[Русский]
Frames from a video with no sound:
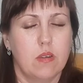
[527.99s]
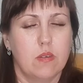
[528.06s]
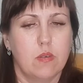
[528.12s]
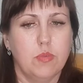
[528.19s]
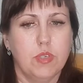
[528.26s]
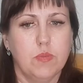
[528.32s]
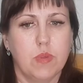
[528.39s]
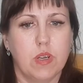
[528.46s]
В
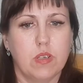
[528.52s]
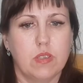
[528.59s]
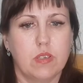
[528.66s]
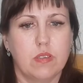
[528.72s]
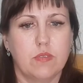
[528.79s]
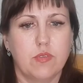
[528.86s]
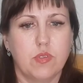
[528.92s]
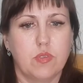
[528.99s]
общем, как-то
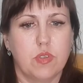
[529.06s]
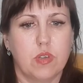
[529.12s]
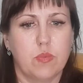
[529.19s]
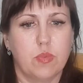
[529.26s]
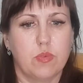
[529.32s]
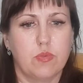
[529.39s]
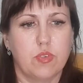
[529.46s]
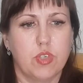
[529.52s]
это все так
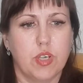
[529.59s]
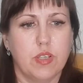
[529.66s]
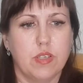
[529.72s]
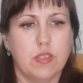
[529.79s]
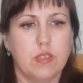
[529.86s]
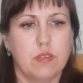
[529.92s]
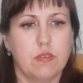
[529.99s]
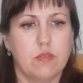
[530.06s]

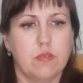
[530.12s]
получалось.